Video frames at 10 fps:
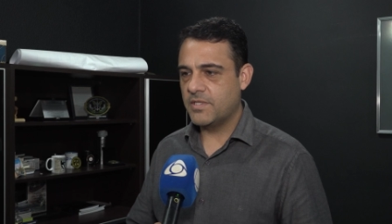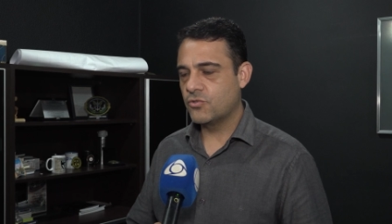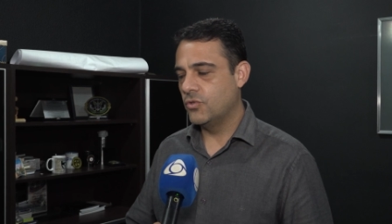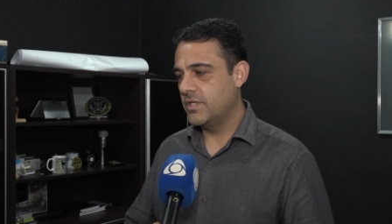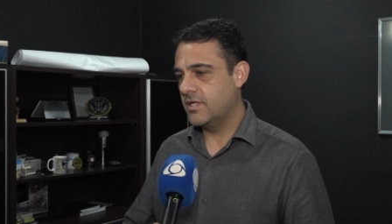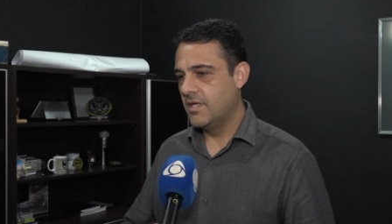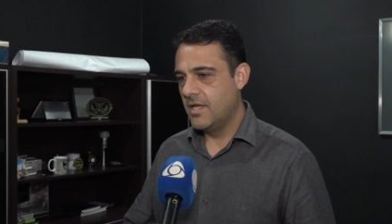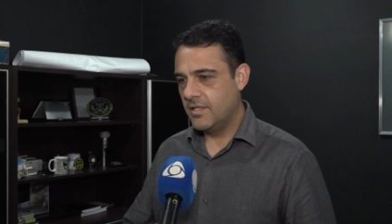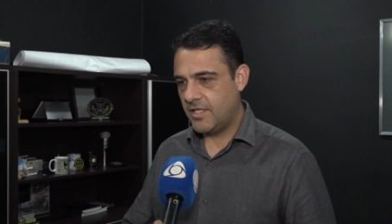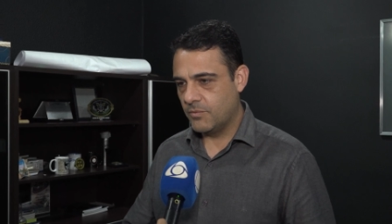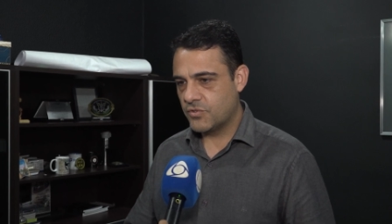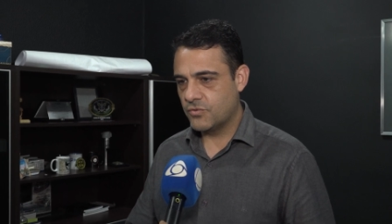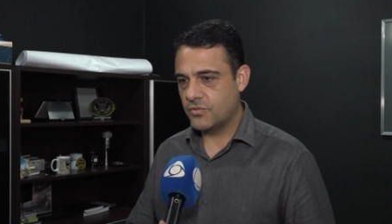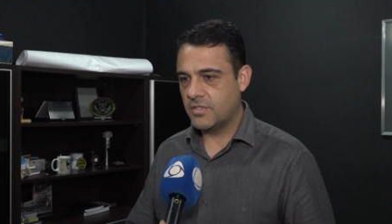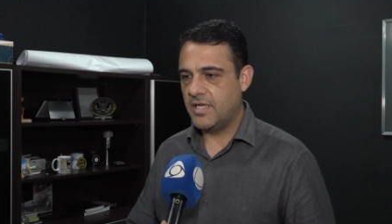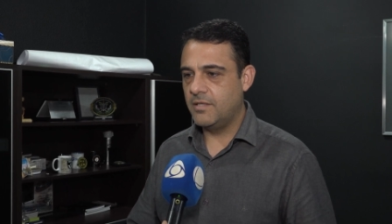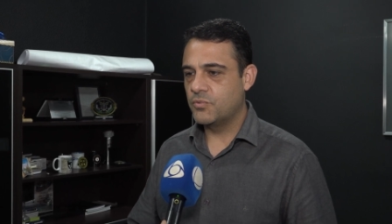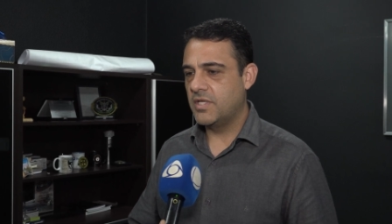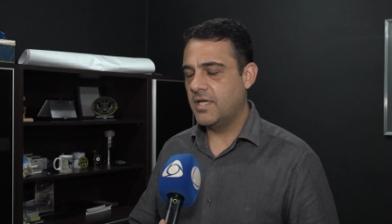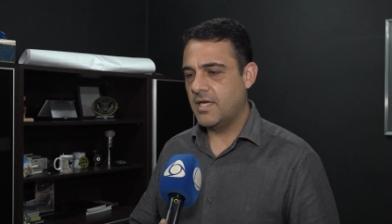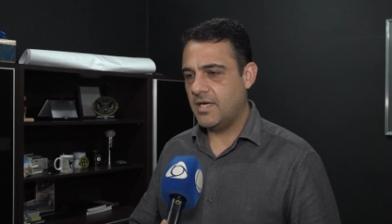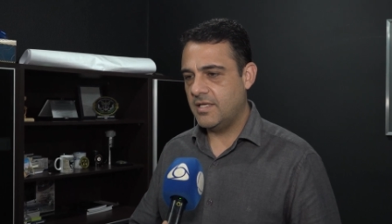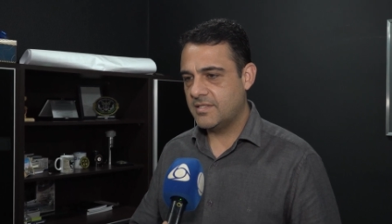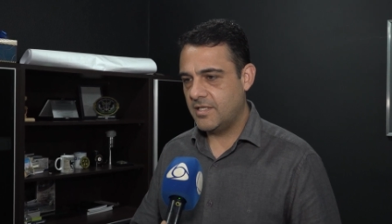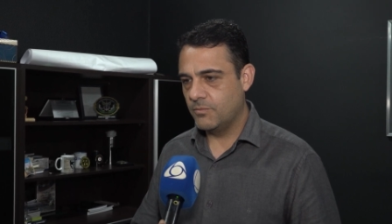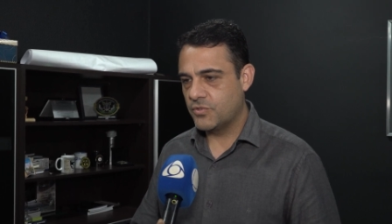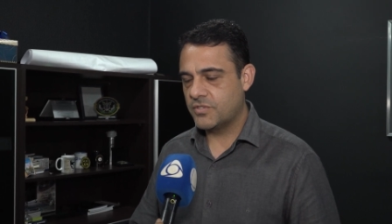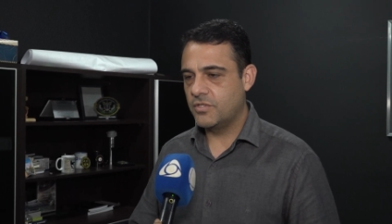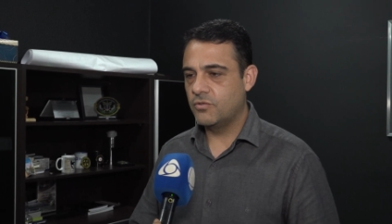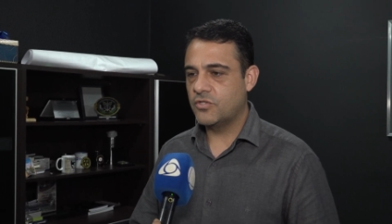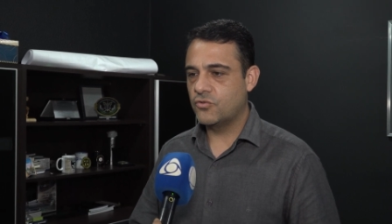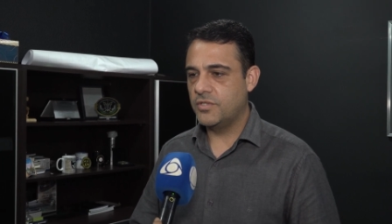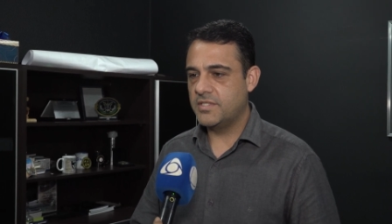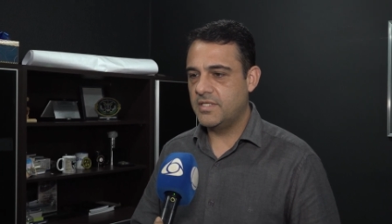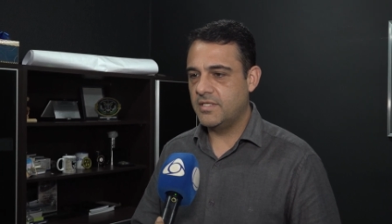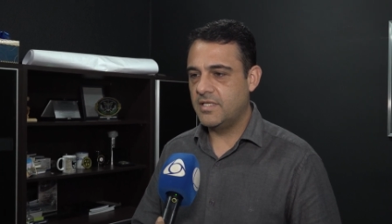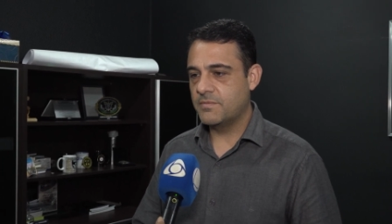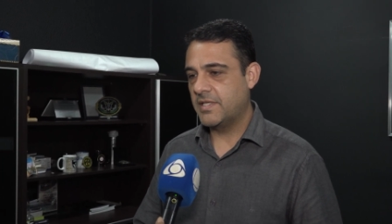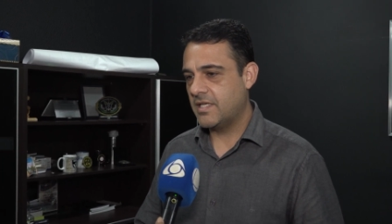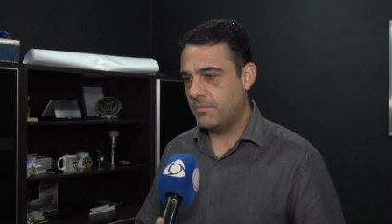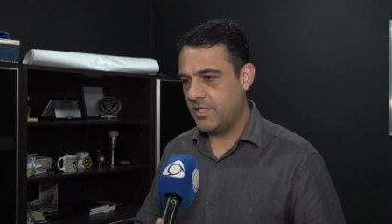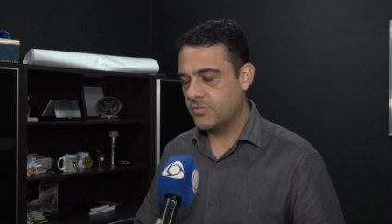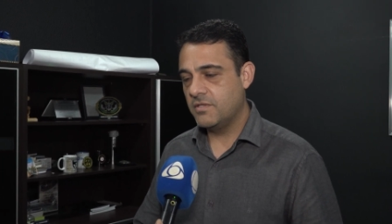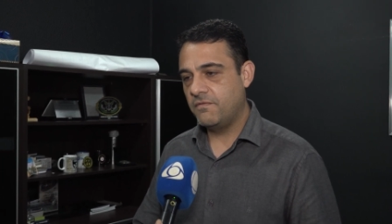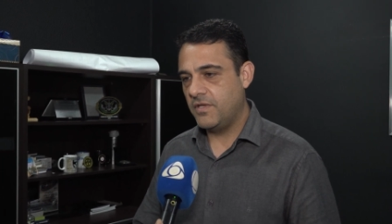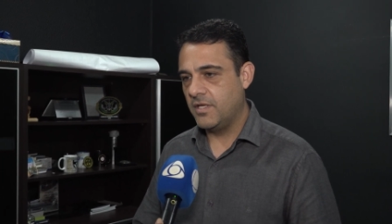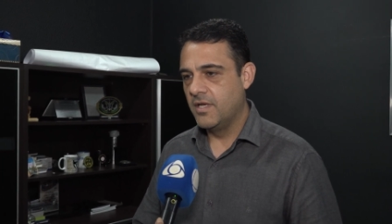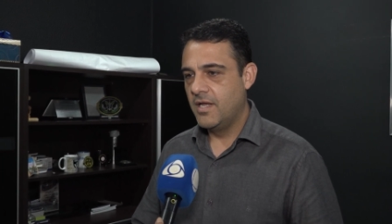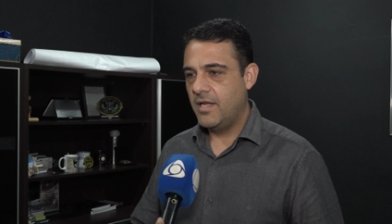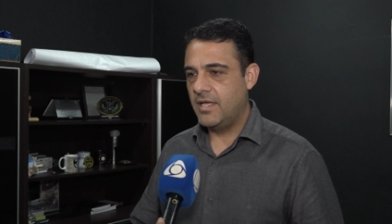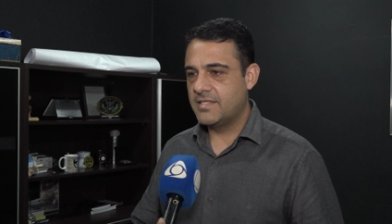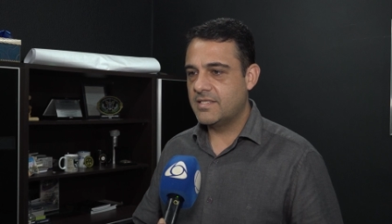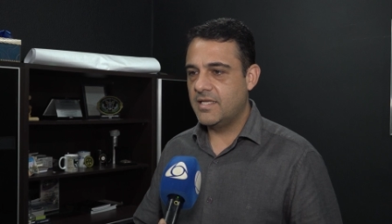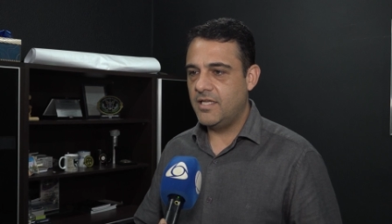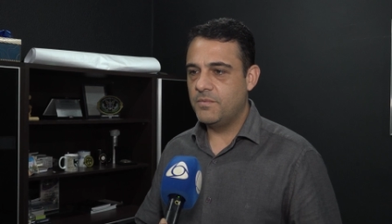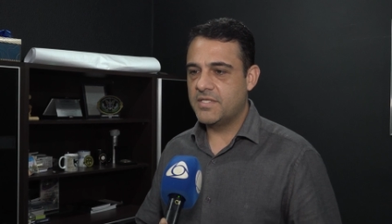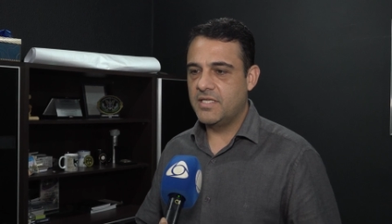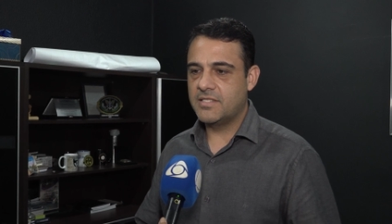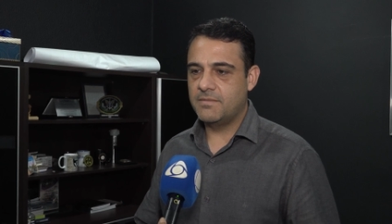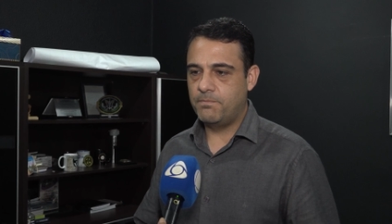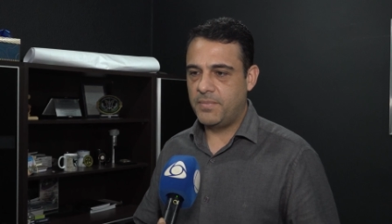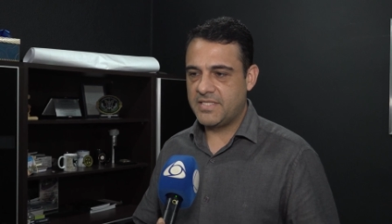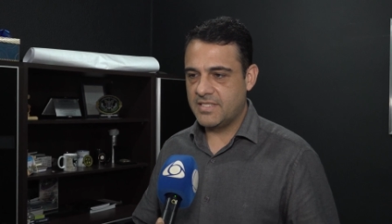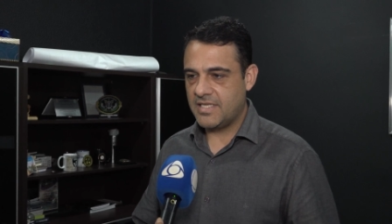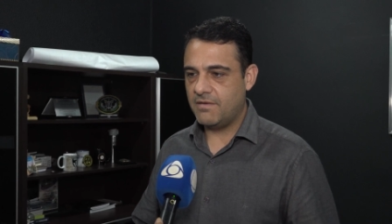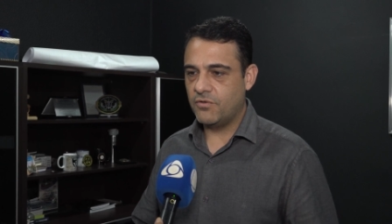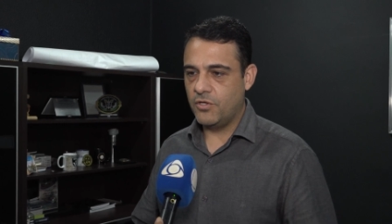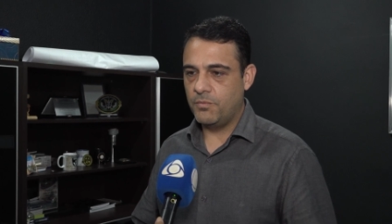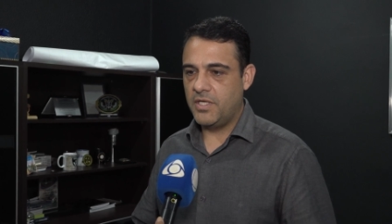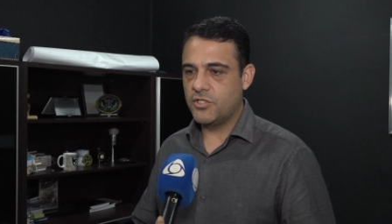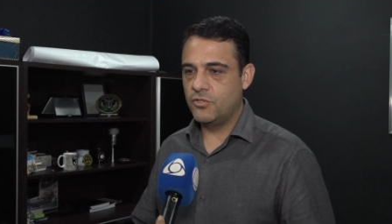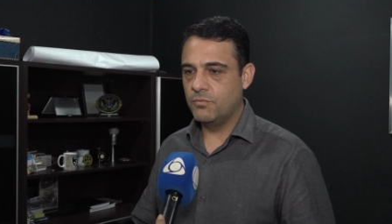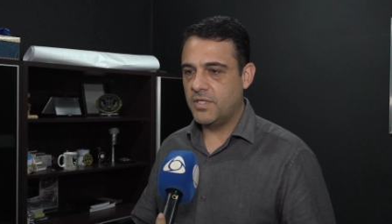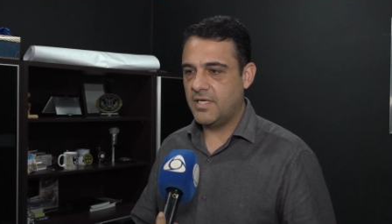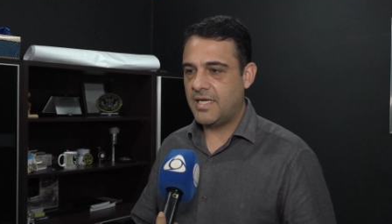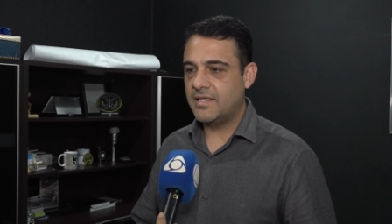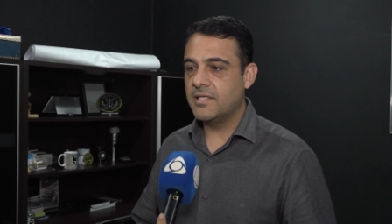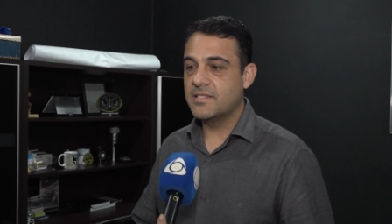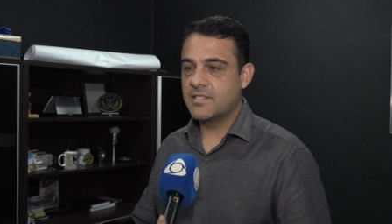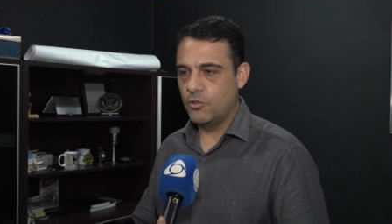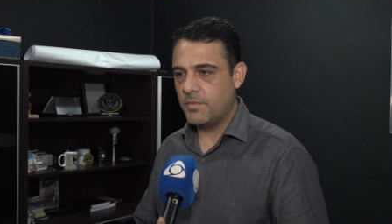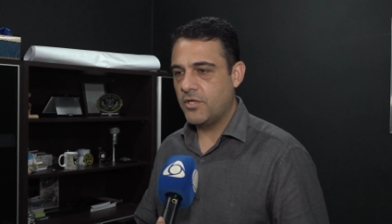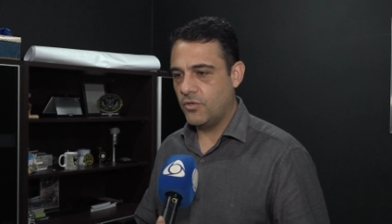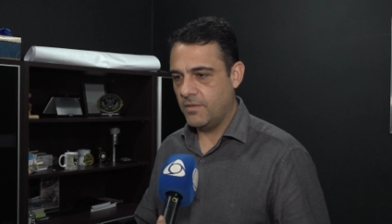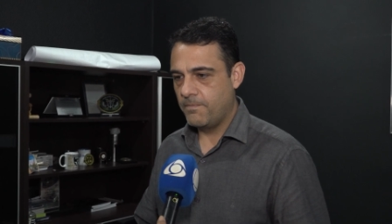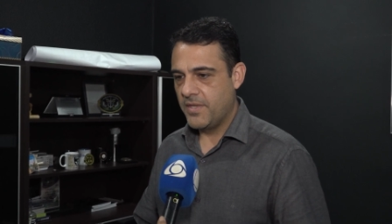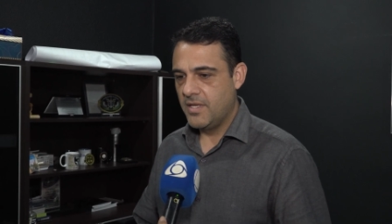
amazônica, temos os garimpos ilegais, temos situações de desmatamentos, enfim, esses crimes eles precisavam realmente de uma atenção maior